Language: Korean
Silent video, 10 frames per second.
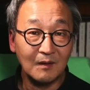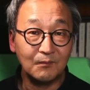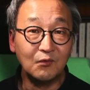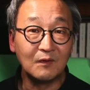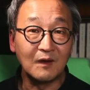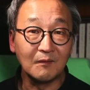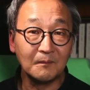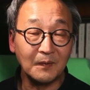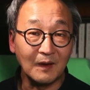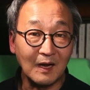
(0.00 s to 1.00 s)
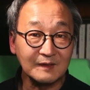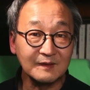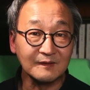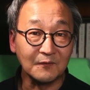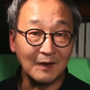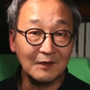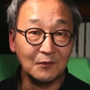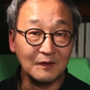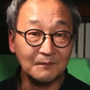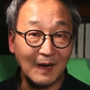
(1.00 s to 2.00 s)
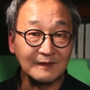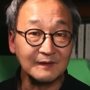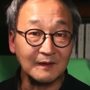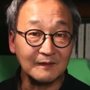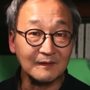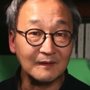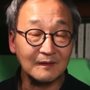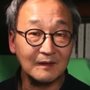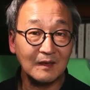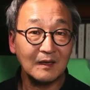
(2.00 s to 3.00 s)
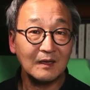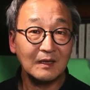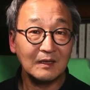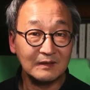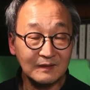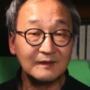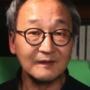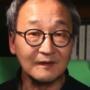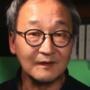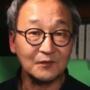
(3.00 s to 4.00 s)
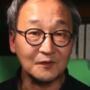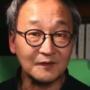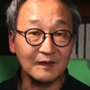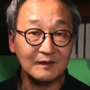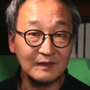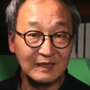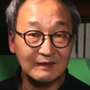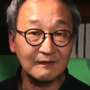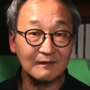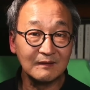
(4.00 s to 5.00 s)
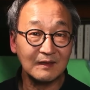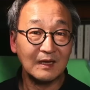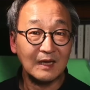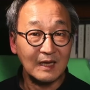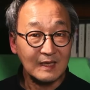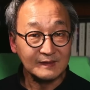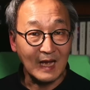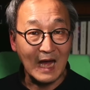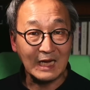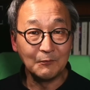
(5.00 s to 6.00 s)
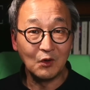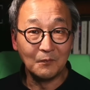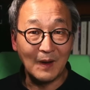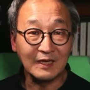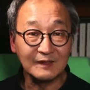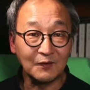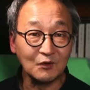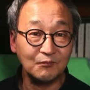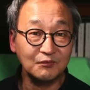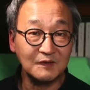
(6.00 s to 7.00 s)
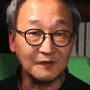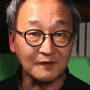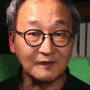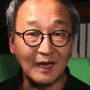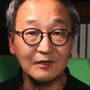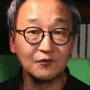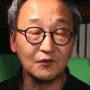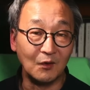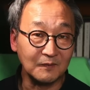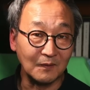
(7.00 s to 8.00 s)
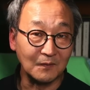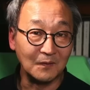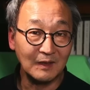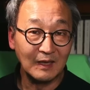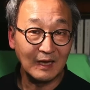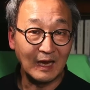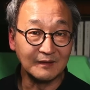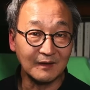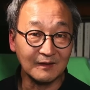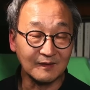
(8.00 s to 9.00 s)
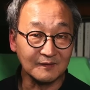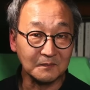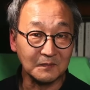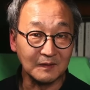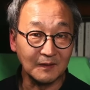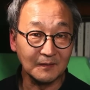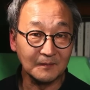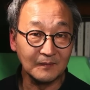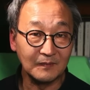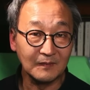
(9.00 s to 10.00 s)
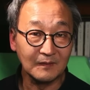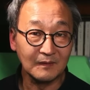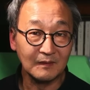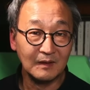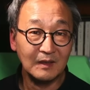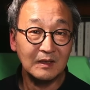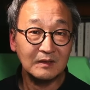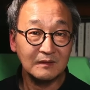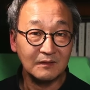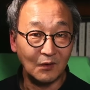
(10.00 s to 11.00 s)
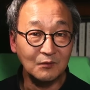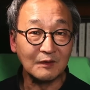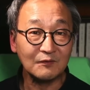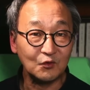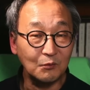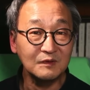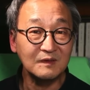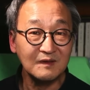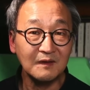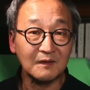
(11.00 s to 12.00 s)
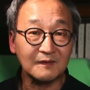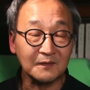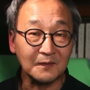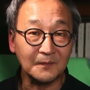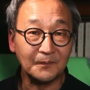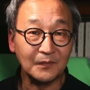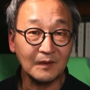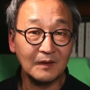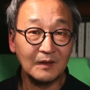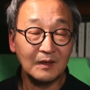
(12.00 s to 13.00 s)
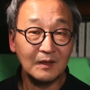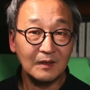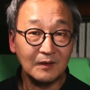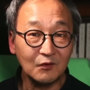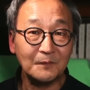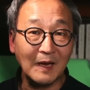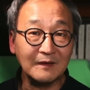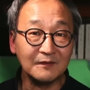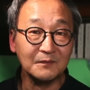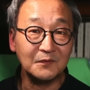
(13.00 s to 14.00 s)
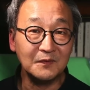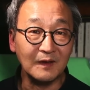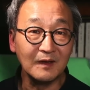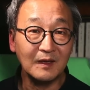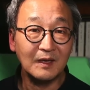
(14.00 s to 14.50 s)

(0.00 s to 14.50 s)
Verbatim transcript: 북학파 학자이자 관료인 박정환은 그때 당시 조선의 길을 사람과 말이 서로 부딪혀서 다닐 수가 없다고 한탄했었습니다. 너무나 좁은 흙길이었죠. 그래도 백 년쯤 뒤에